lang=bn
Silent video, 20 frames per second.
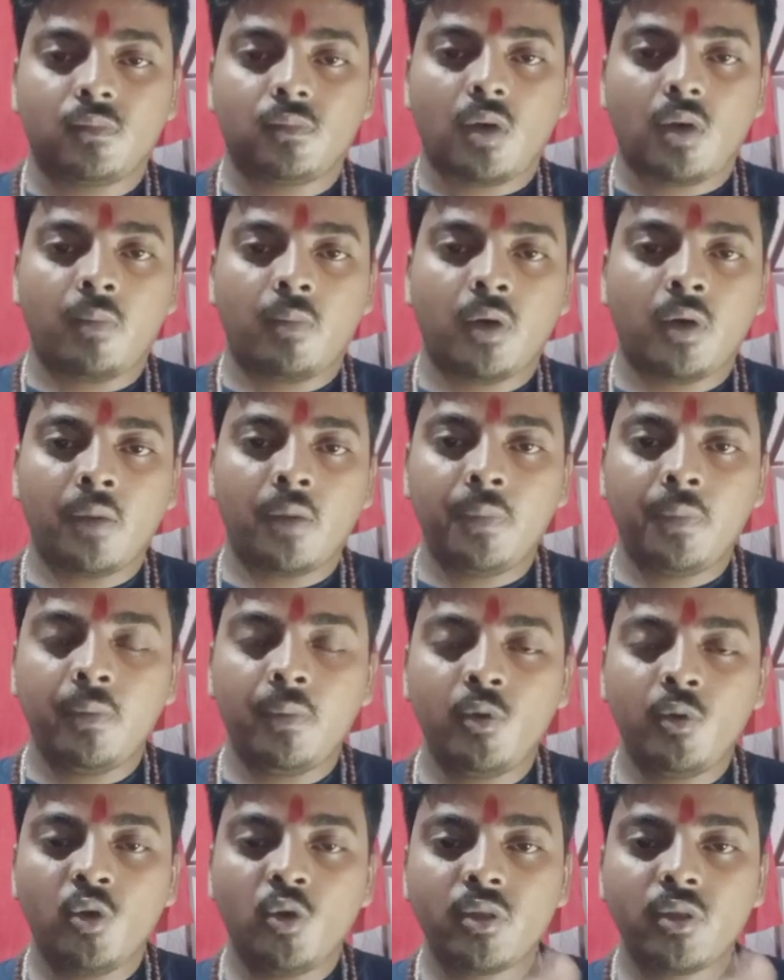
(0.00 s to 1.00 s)
আপনারা
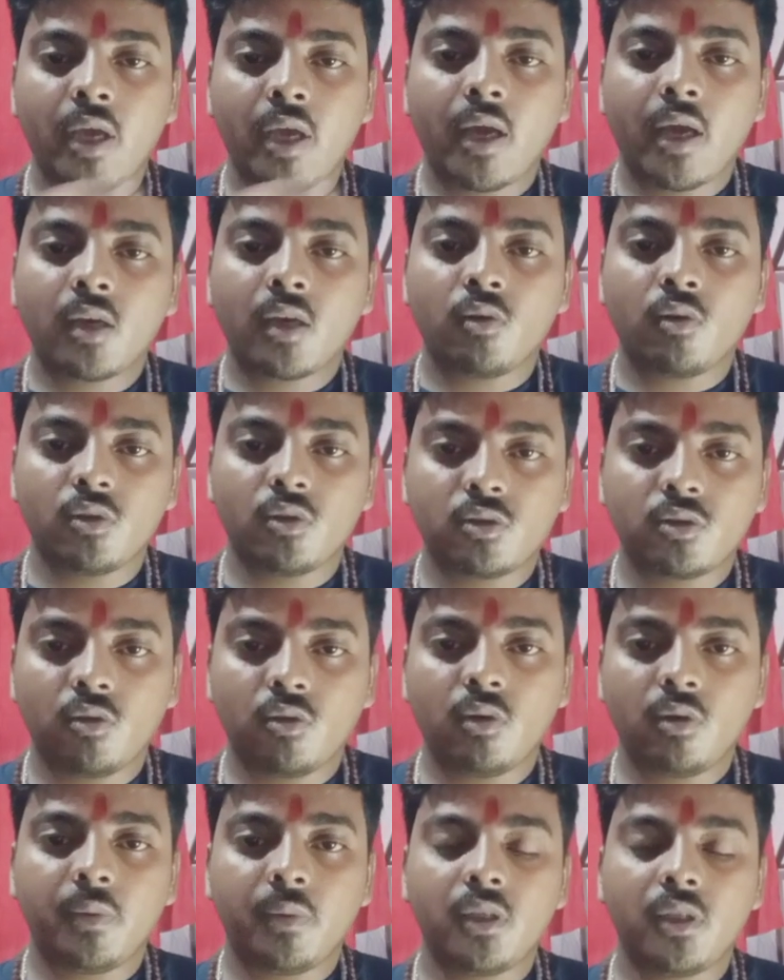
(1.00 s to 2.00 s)
বিভিন্ন জায়গায় খোঁজ
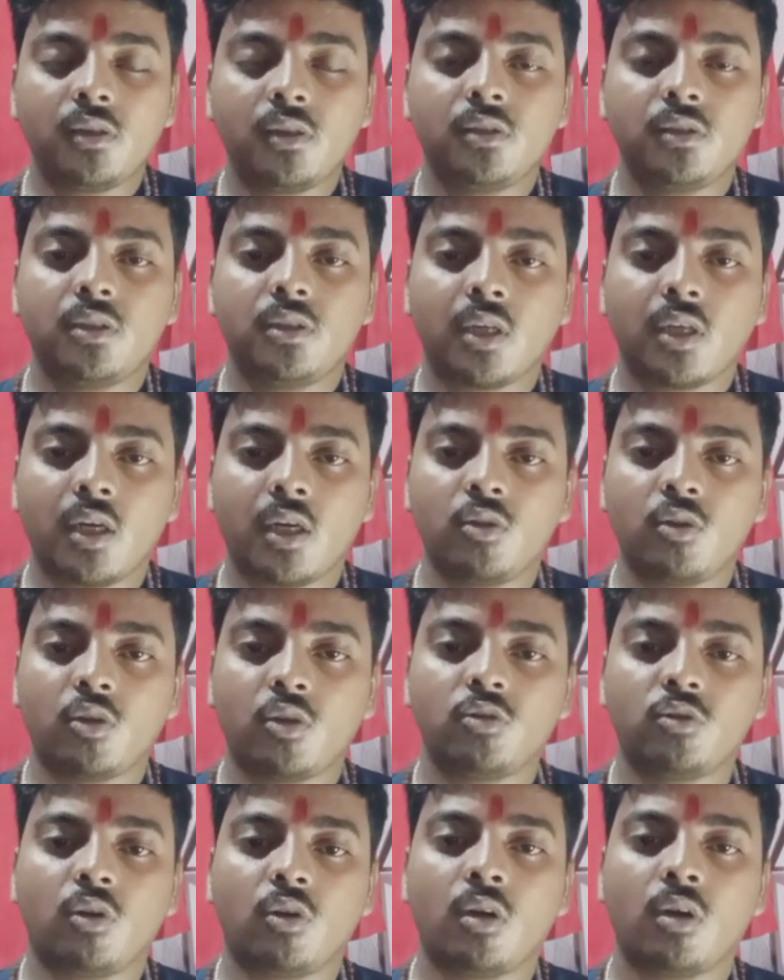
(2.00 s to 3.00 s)
করবেন যেখানে
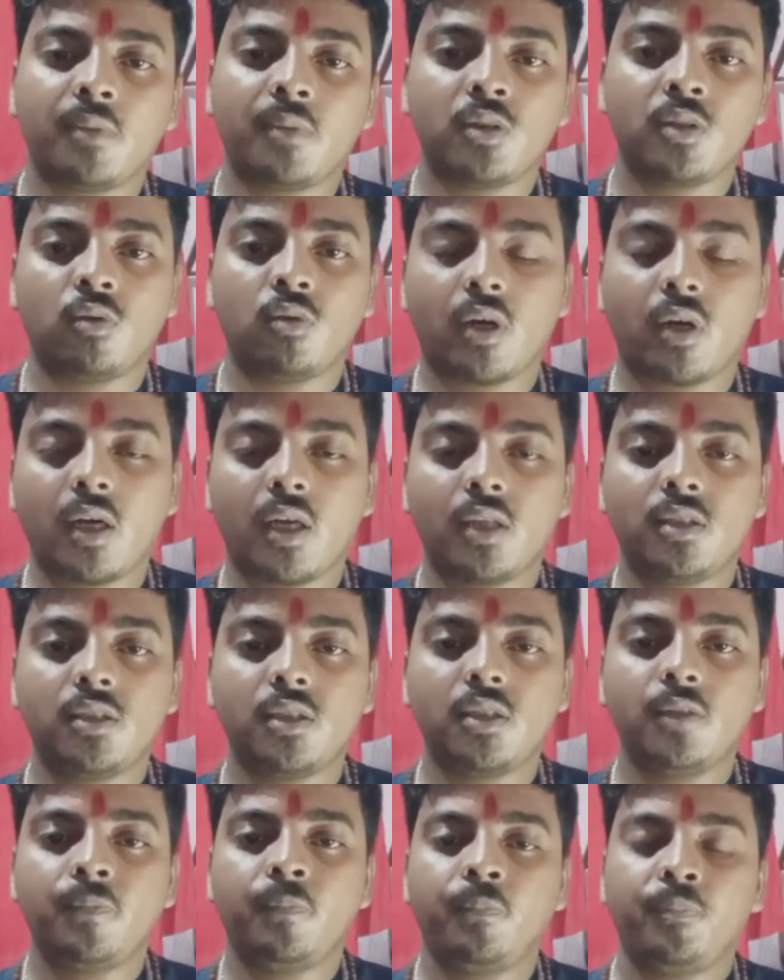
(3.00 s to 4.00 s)
দশকর্মার দোকান
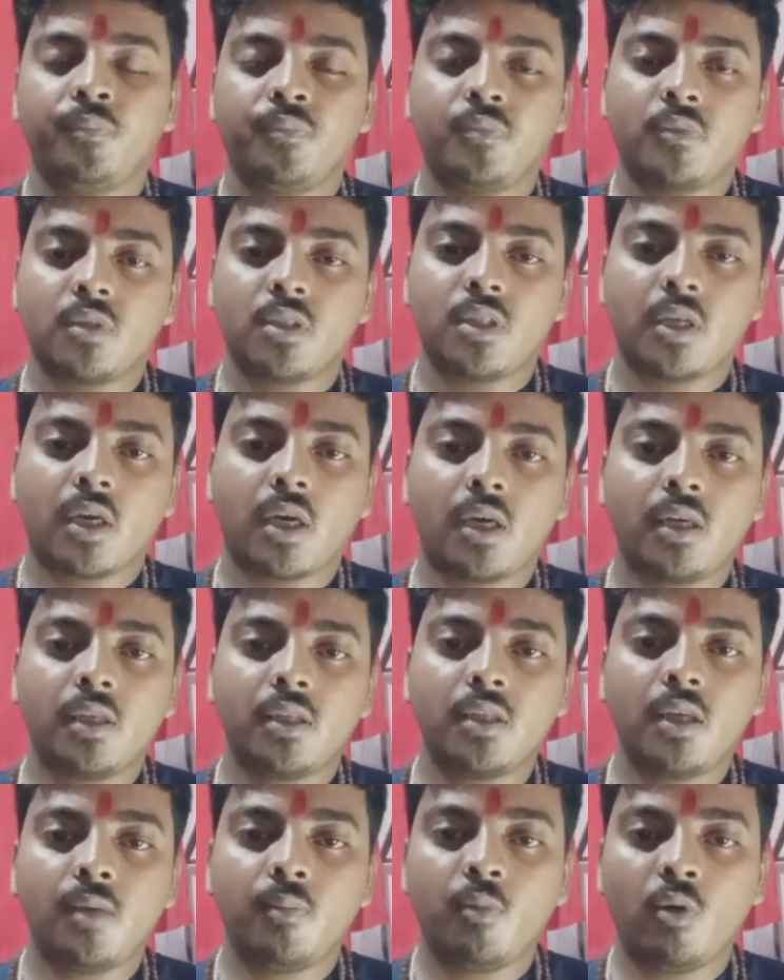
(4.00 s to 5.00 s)
আছে সেখানে
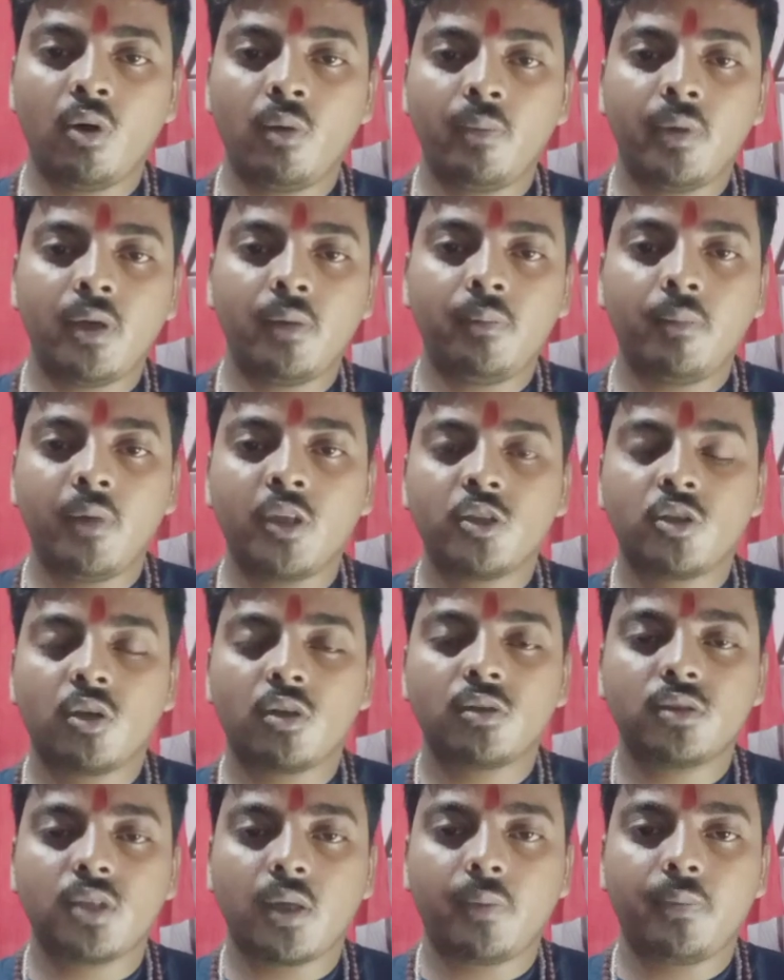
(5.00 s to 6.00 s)
গিয়ে বলবেন মেশক
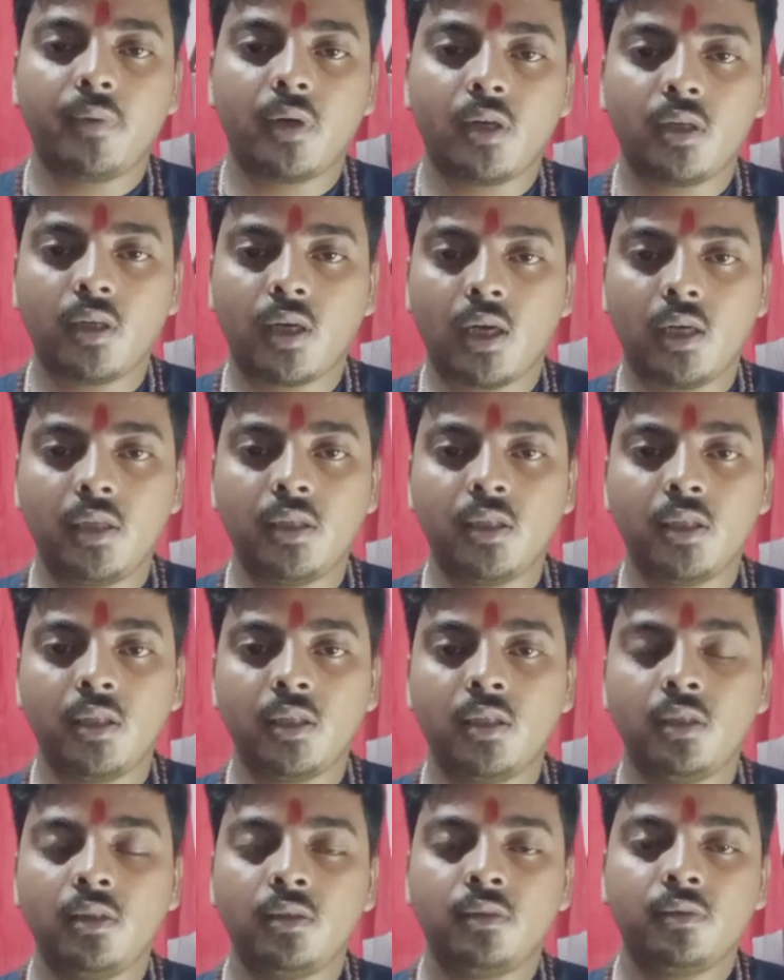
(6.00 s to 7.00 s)
জাফরান কালি দিন
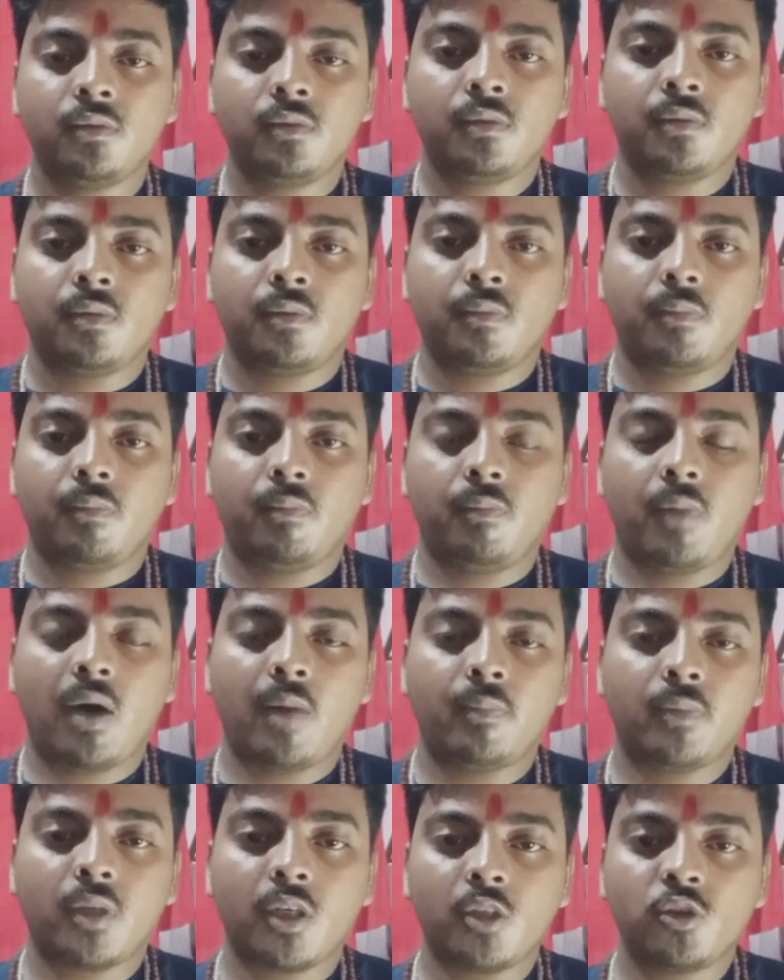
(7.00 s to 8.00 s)
বা
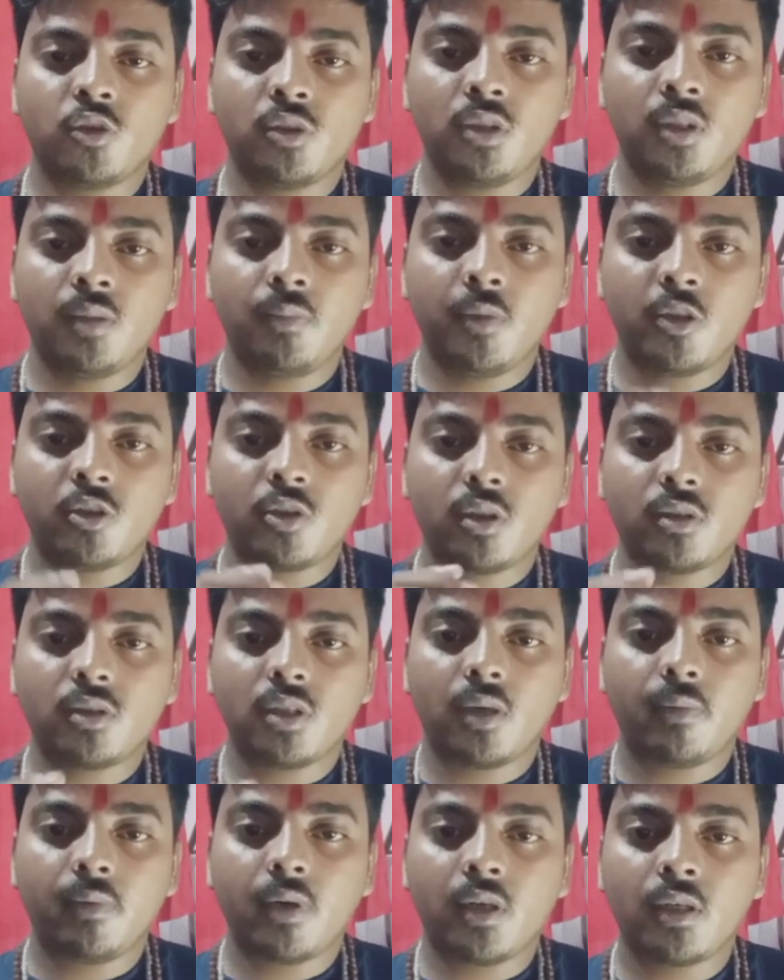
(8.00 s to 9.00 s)
আপনারা যদি মেশক
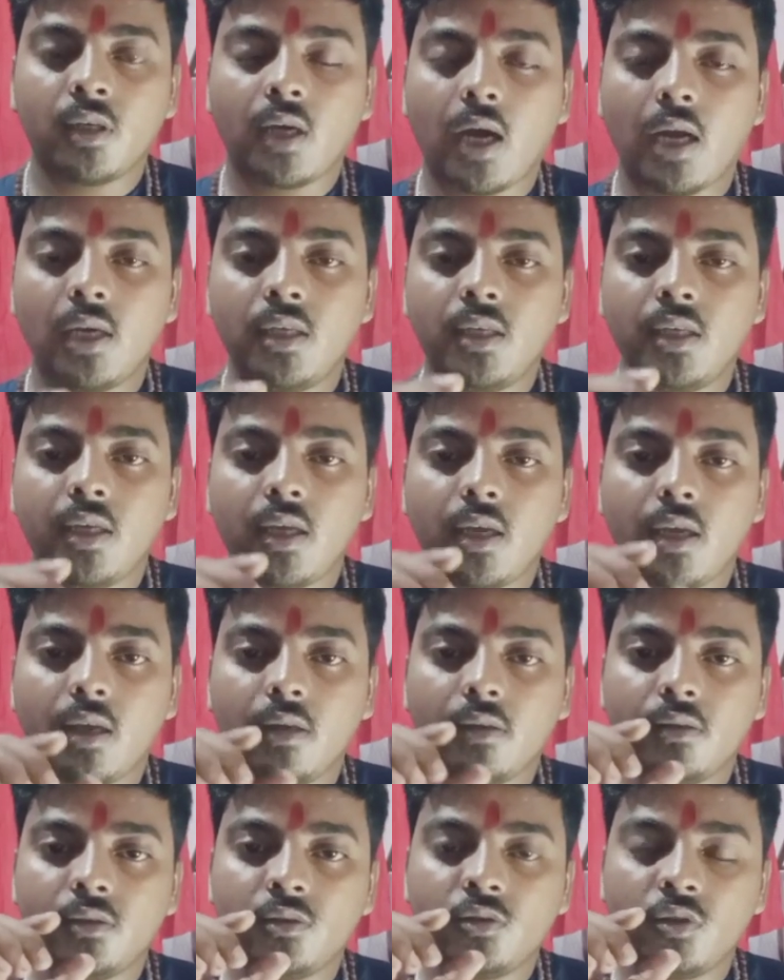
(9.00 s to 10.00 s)
জাফরান কালি
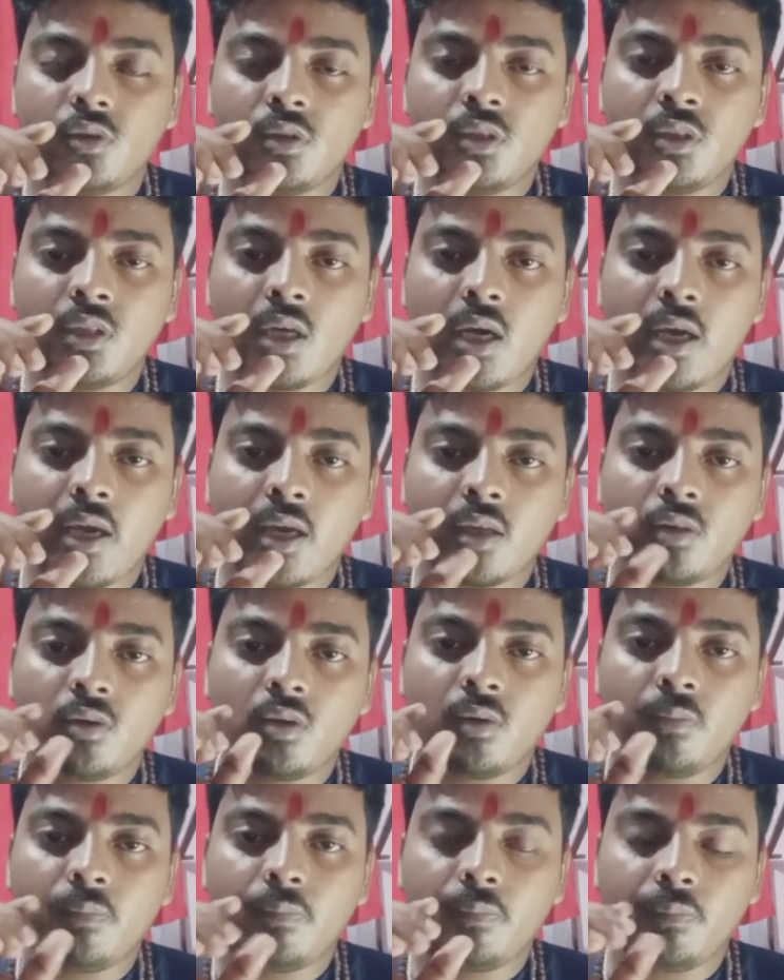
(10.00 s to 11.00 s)
যদি না
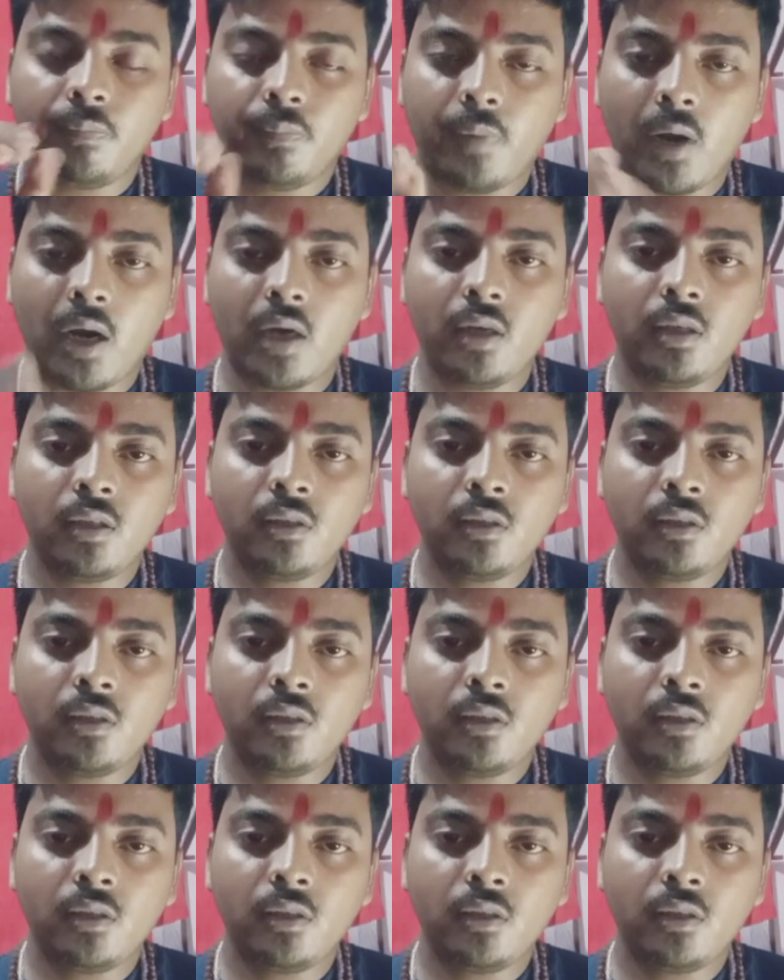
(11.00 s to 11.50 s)
একদম পান